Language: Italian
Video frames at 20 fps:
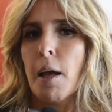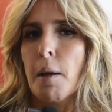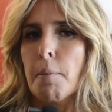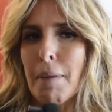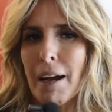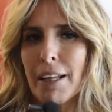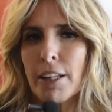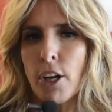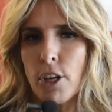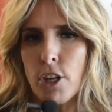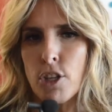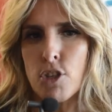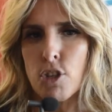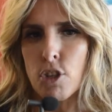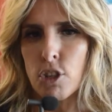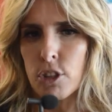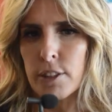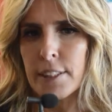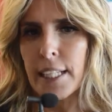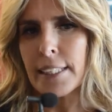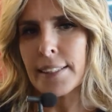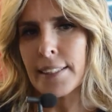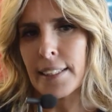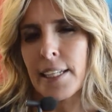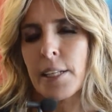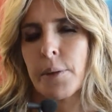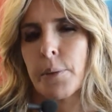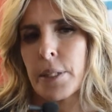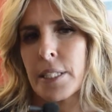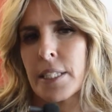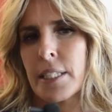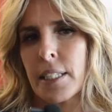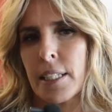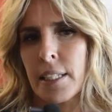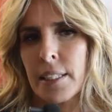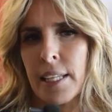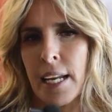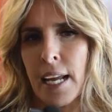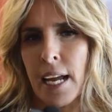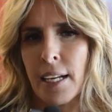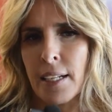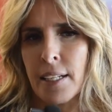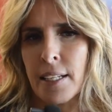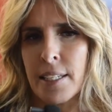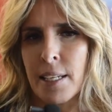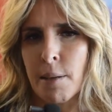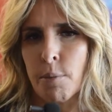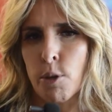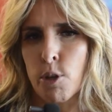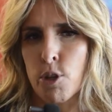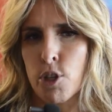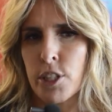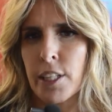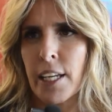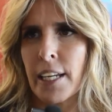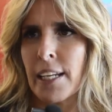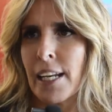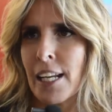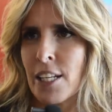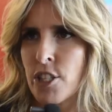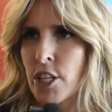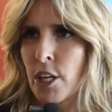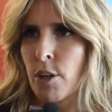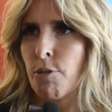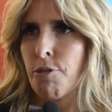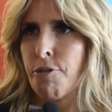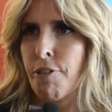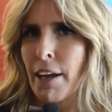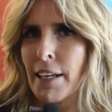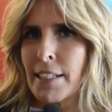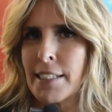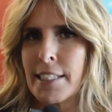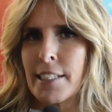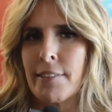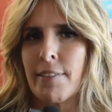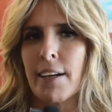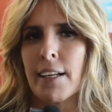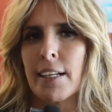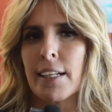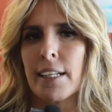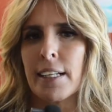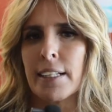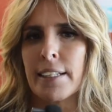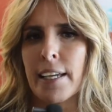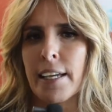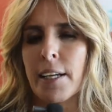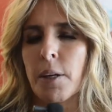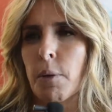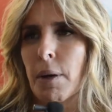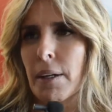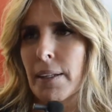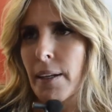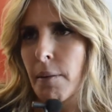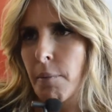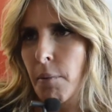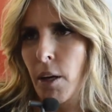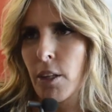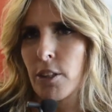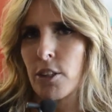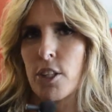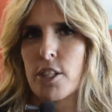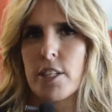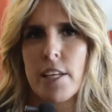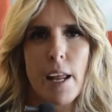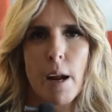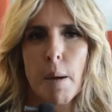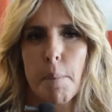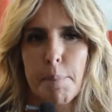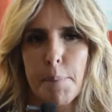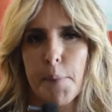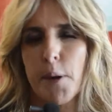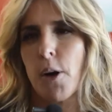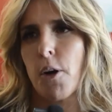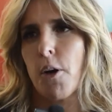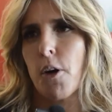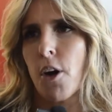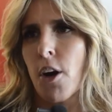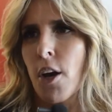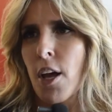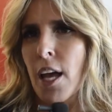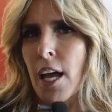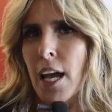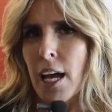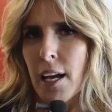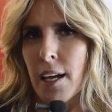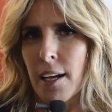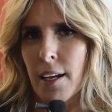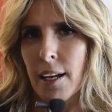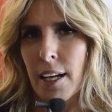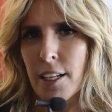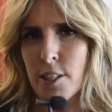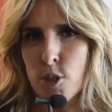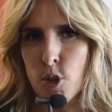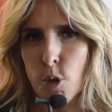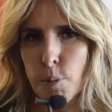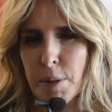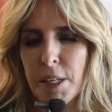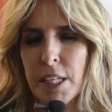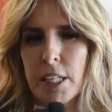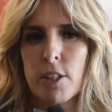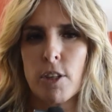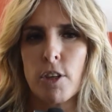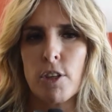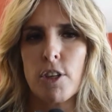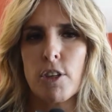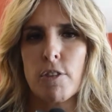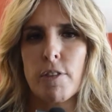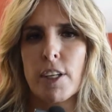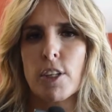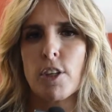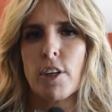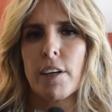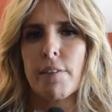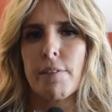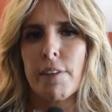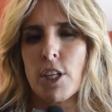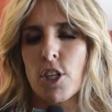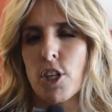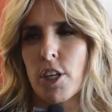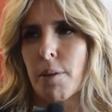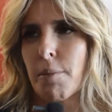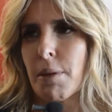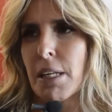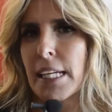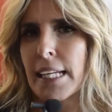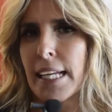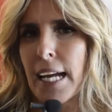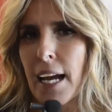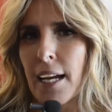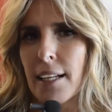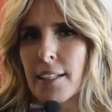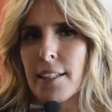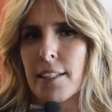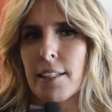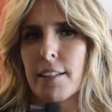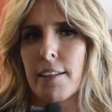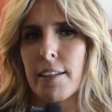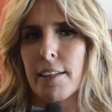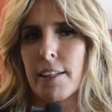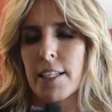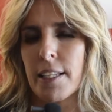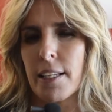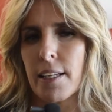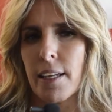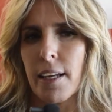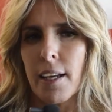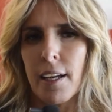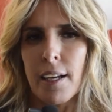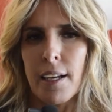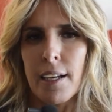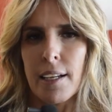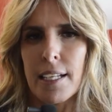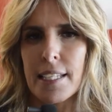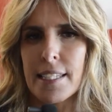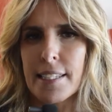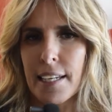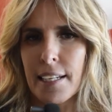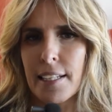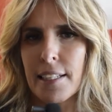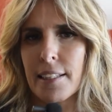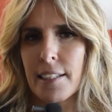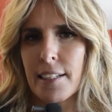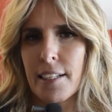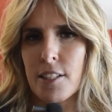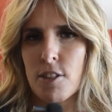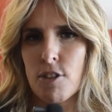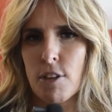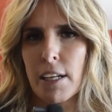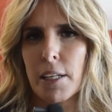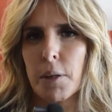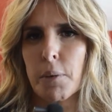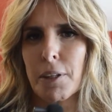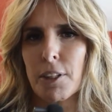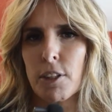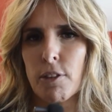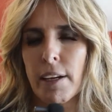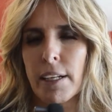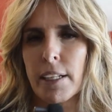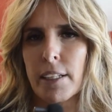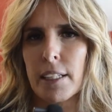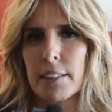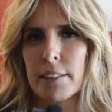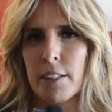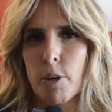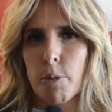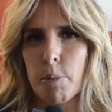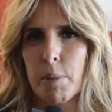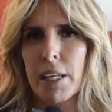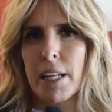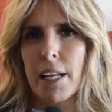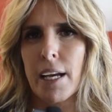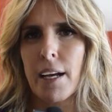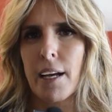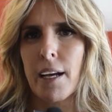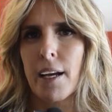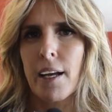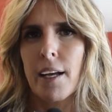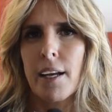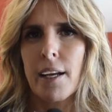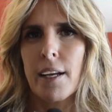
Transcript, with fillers: Ma no, io sono contenta che in questi tre anni siamo riusciti a rilanciare un festival che in qualche modo si era un po' eh, assopito. Io vedo che invece gli americani, le star internazionali, quando vengono a Taormina